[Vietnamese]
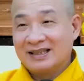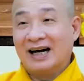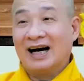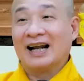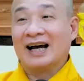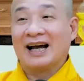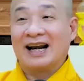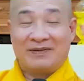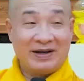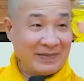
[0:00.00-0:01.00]
Đó
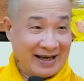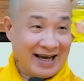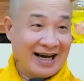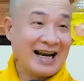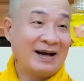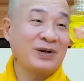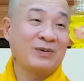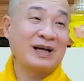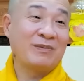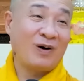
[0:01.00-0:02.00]
là biết bà vợ làm cho
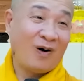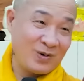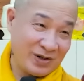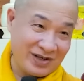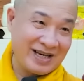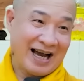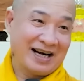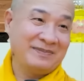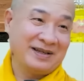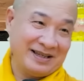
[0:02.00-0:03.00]
ông chồng khổ dữ dằn
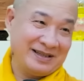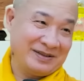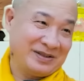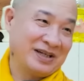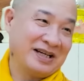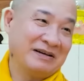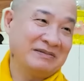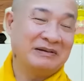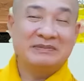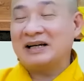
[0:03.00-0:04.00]
lắm mà đó, cho nên
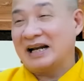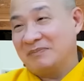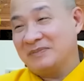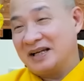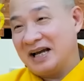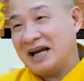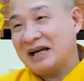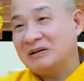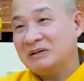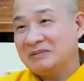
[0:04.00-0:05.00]
ông không biết làm gì ác
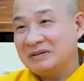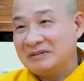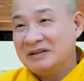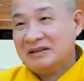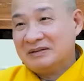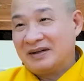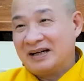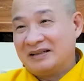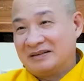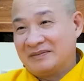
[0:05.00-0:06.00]
không
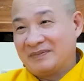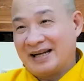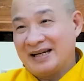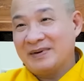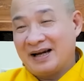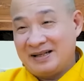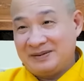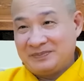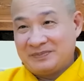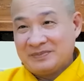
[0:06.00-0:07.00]
mà lấy bả.
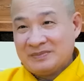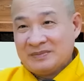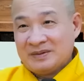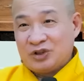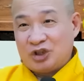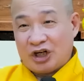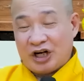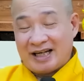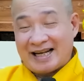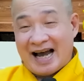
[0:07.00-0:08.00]
Cho
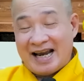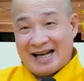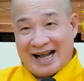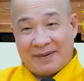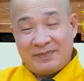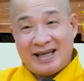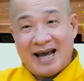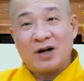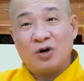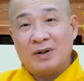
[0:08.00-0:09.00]
nên cái cảm
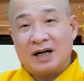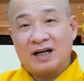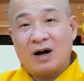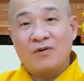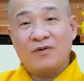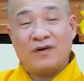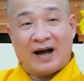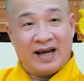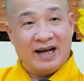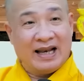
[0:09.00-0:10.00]
giác của mình không
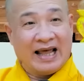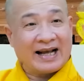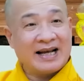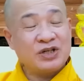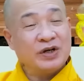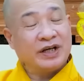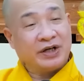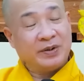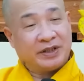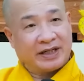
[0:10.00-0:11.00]
phải là cái suy
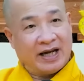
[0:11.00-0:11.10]
nghĩ của người